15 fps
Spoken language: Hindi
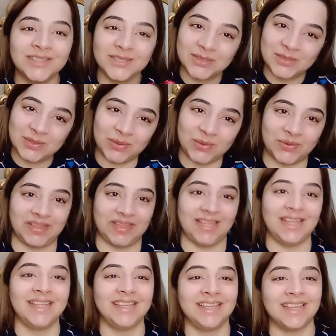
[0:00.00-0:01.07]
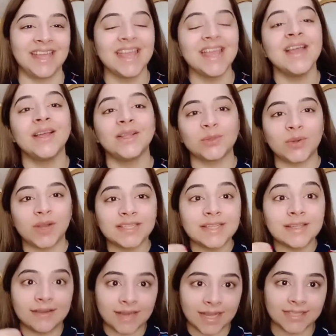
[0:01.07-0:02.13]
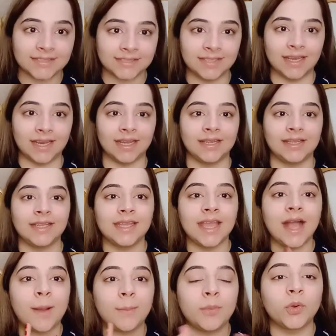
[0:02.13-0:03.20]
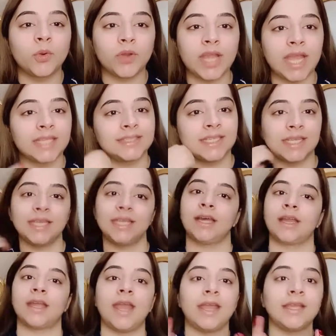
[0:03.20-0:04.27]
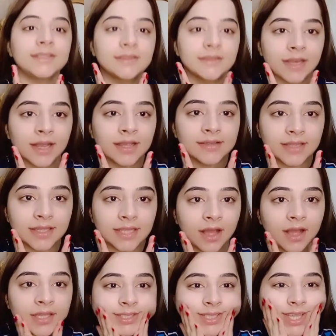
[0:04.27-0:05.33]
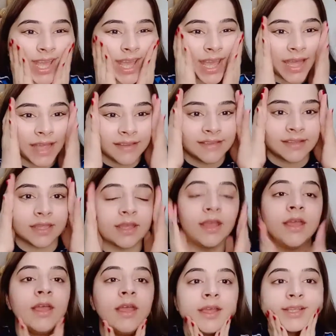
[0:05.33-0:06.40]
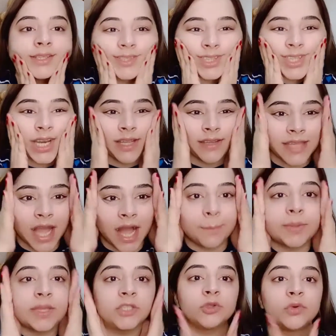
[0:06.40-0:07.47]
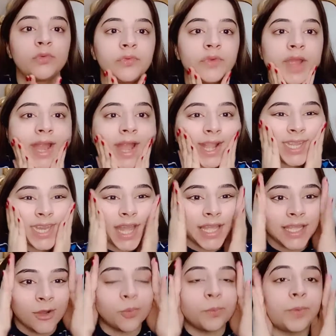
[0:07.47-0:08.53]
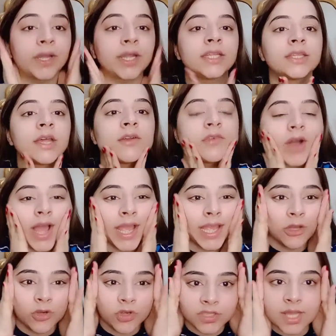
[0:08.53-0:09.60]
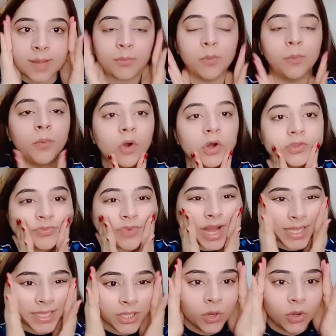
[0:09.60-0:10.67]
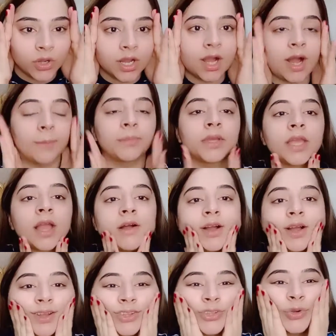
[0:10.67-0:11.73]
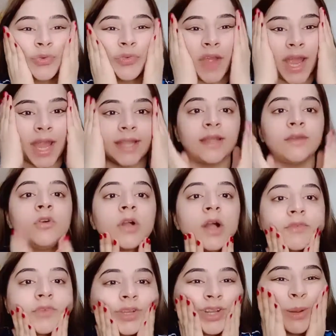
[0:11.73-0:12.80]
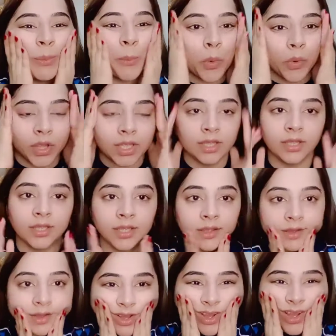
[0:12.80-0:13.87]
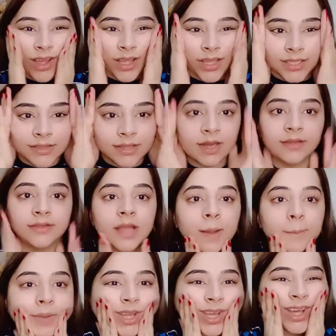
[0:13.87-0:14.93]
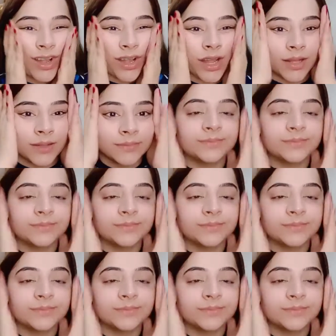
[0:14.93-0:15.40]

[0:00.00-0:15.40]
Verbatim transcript: छोड़ दें थोड़ा सा रेस्ट ले लें ठीक है आप लोगों ने ऐसे ही करना है इस तरह से यहाँ से ऐसे इस तरह से आपकी जो फैट है ये ऊपर की तरफ आएगी और इससे आपको बहुत फ़ायदा होगा आपका जो फैट है वो काफ़ी कम होगी इस तरह से आपने करना है